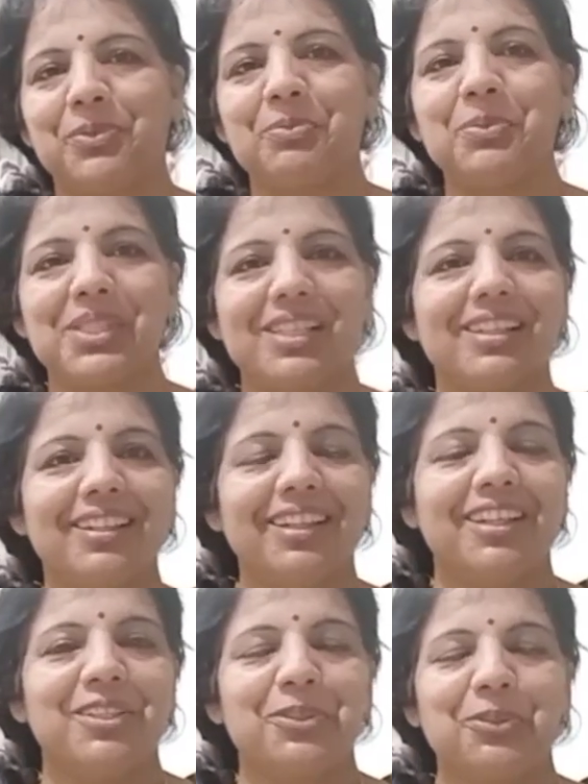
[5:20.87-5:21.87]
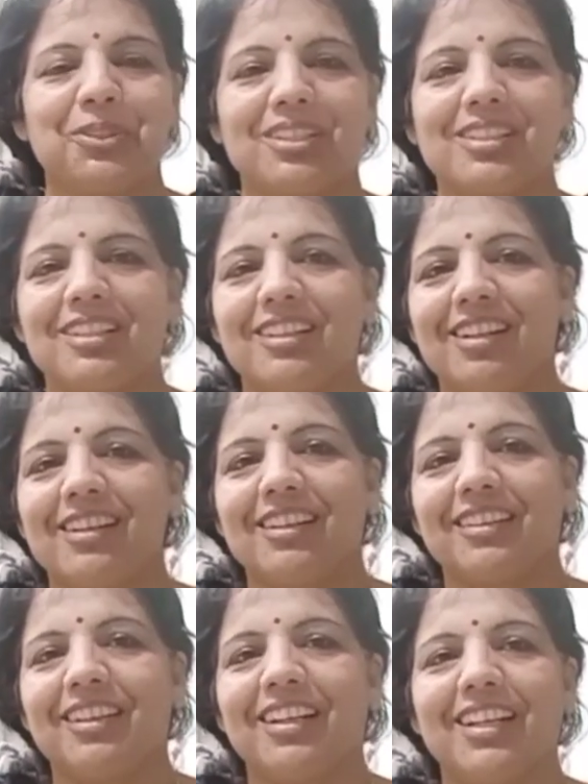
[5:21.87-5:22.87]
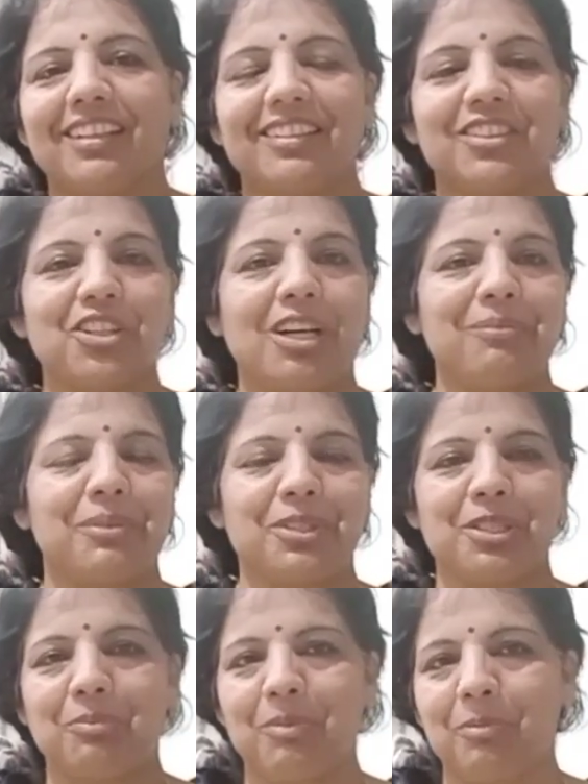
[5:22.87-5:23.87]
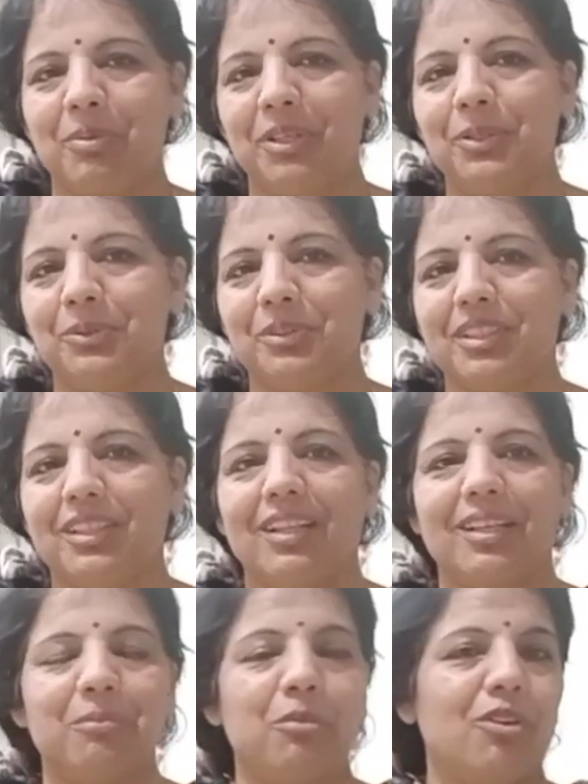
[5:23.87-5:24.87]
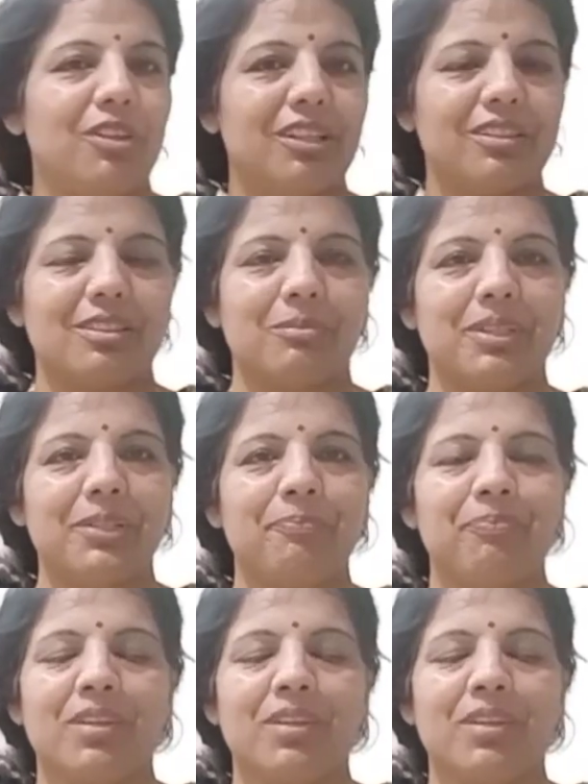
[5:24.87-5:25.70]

मुझे थोड़ा सा डर लगता है कि शाम के समय भीड़ होती है मॉर्निंग समय